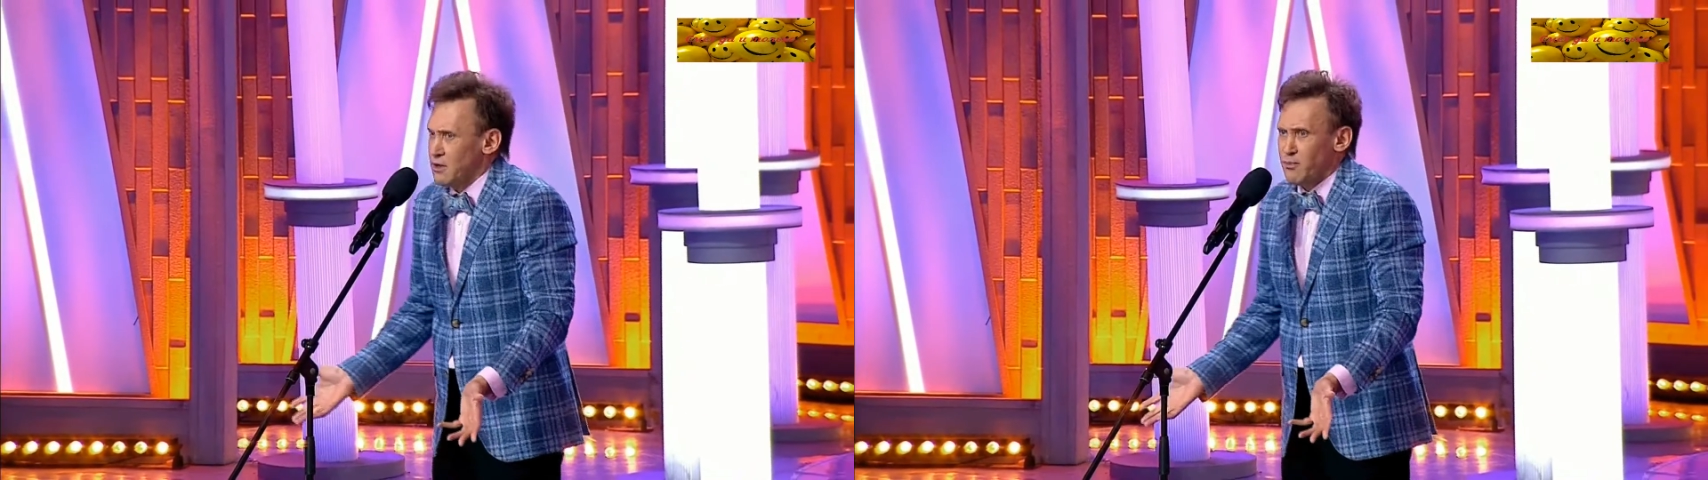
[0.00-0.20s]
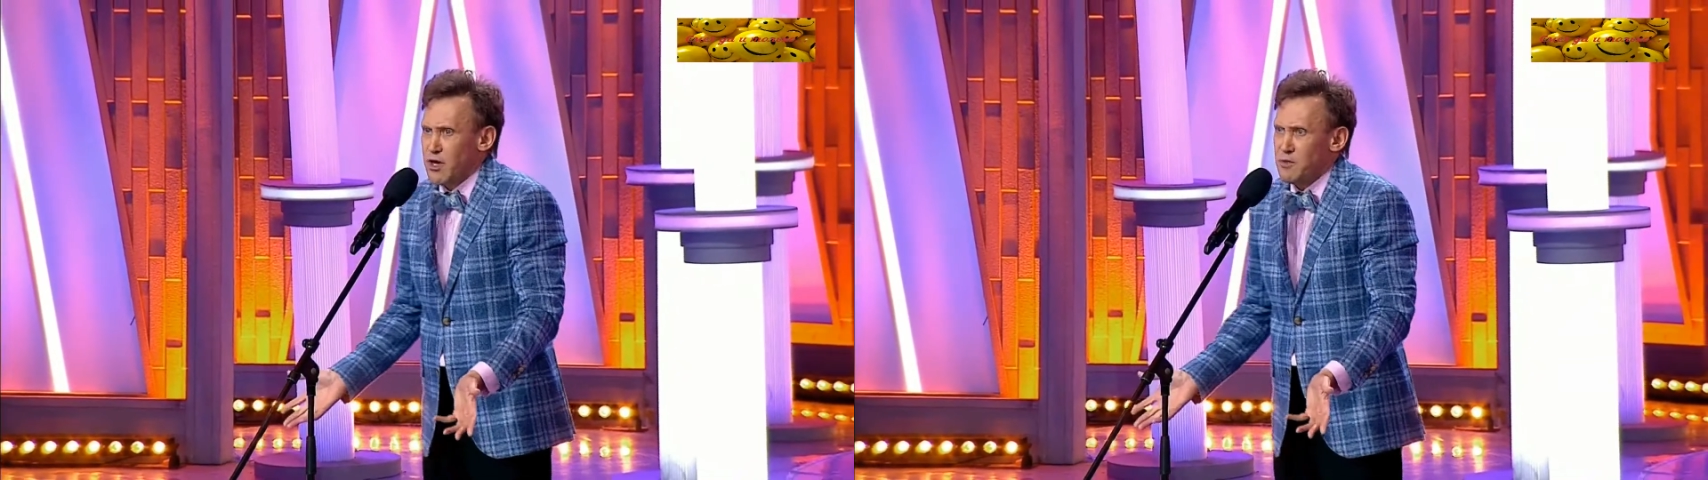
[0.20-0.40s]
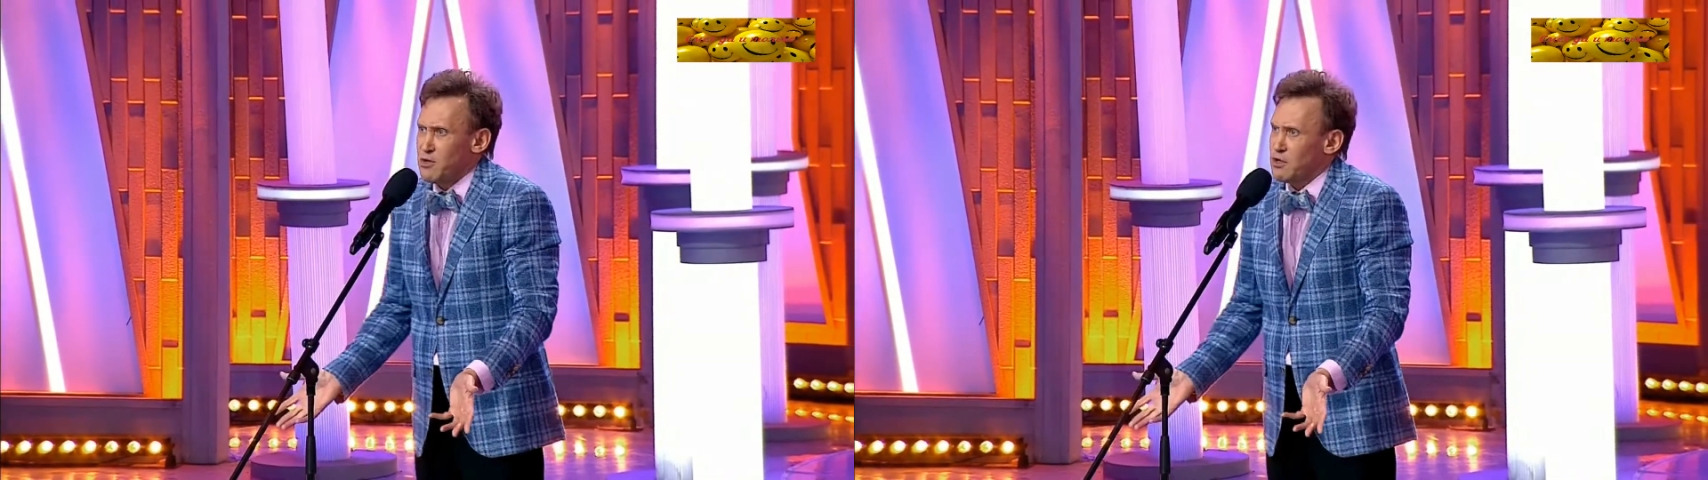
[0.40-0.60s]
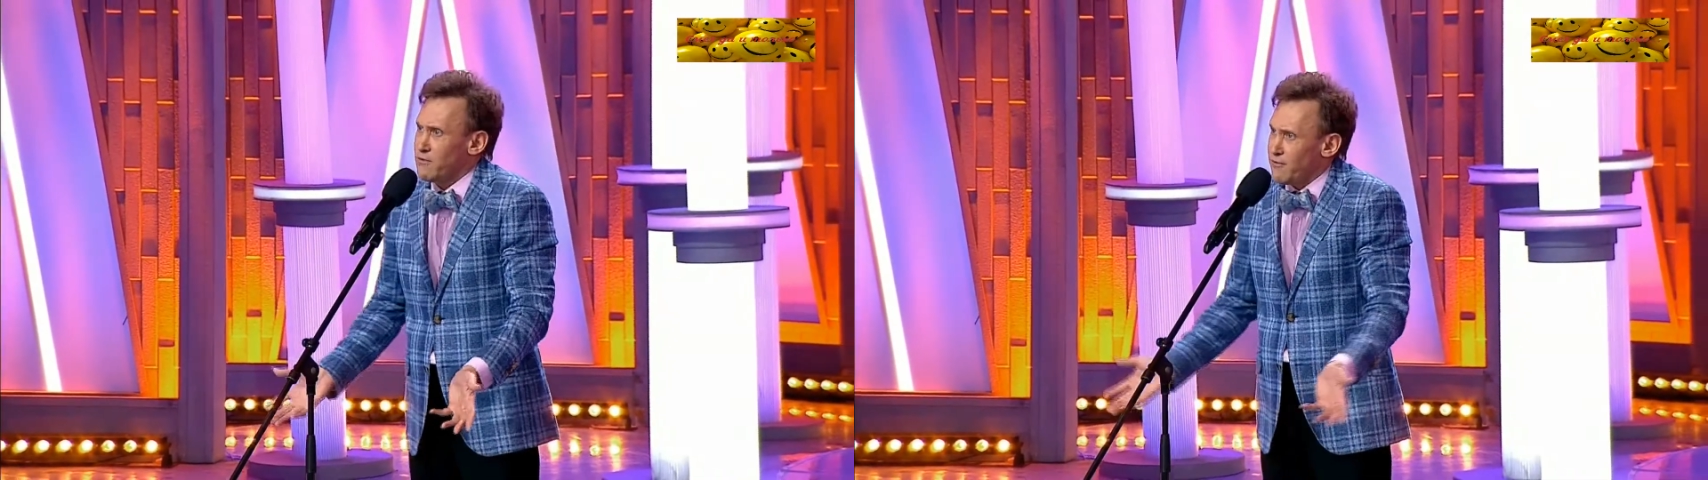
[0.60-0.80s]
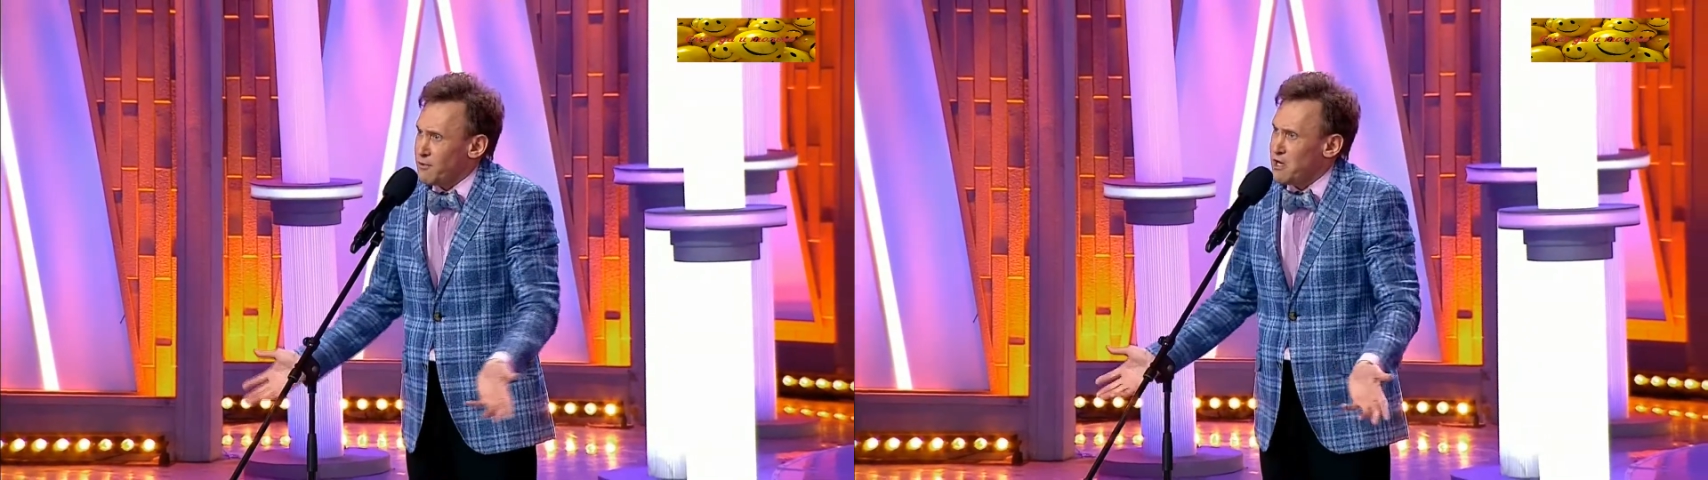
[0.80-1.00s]
по имени и
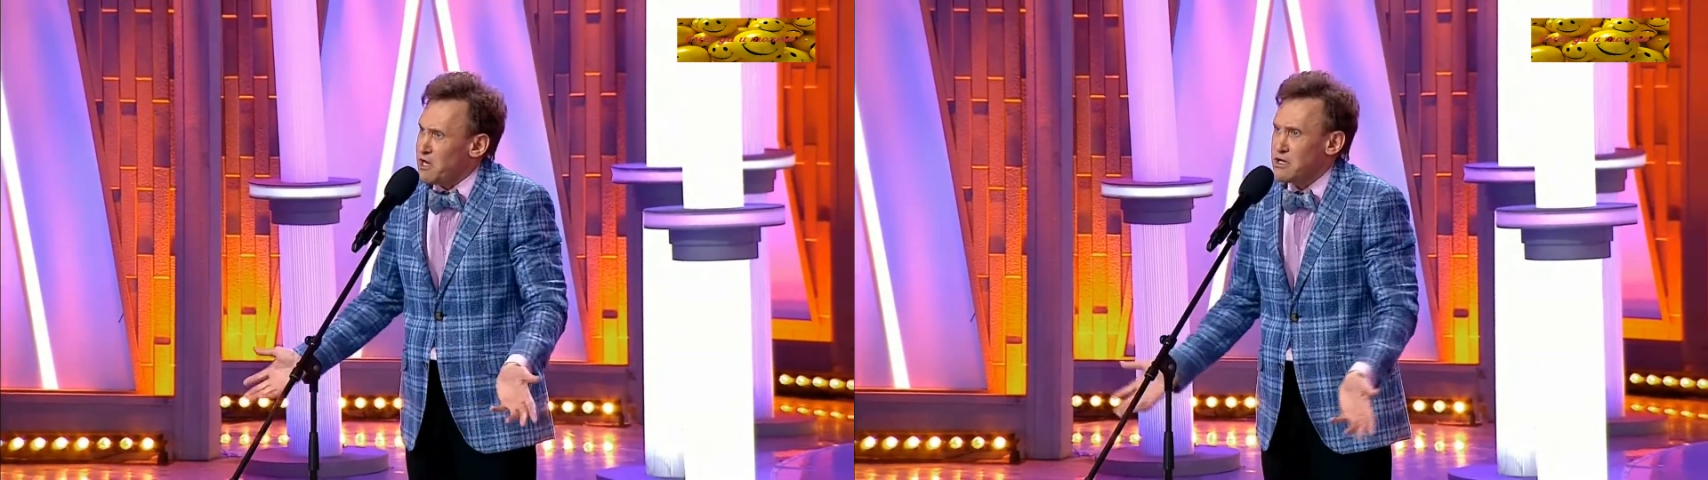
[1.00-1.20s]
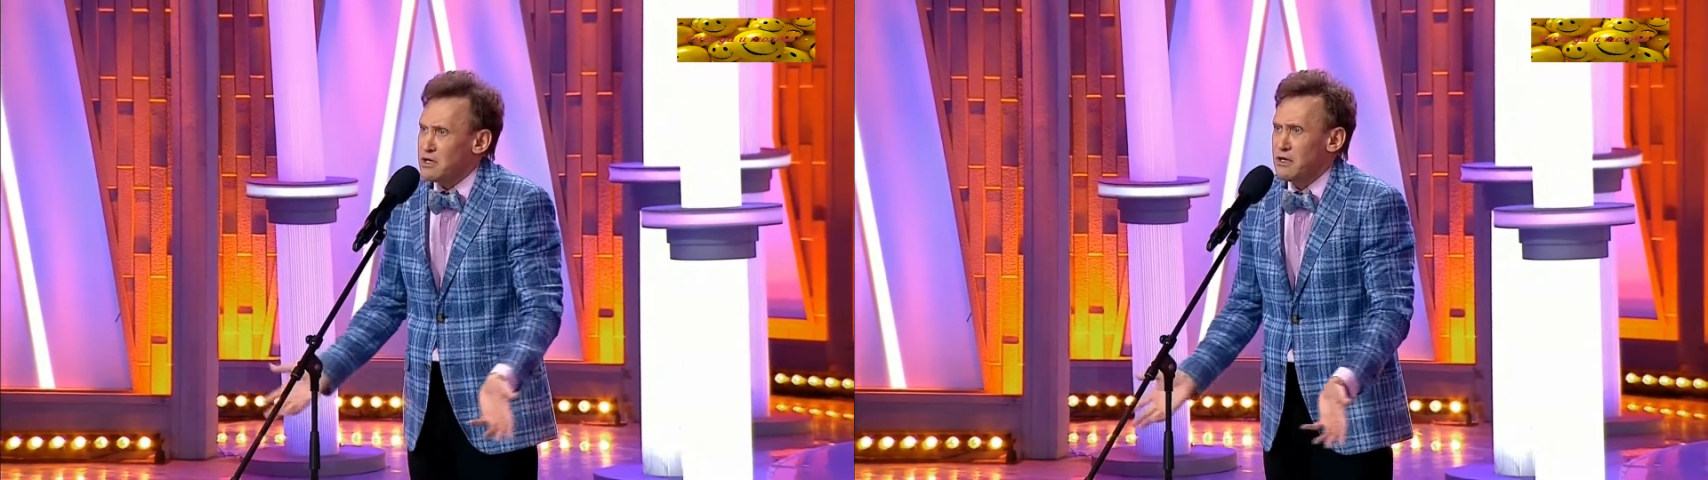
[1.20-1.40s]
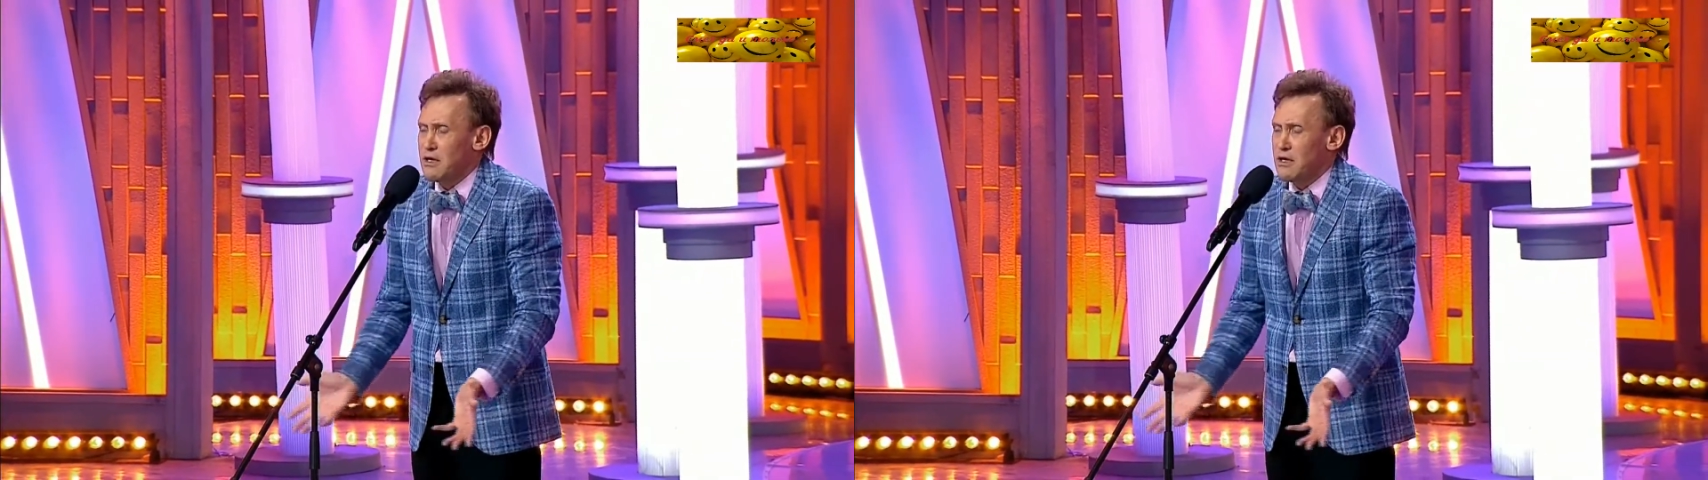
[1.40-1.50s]
фамилии.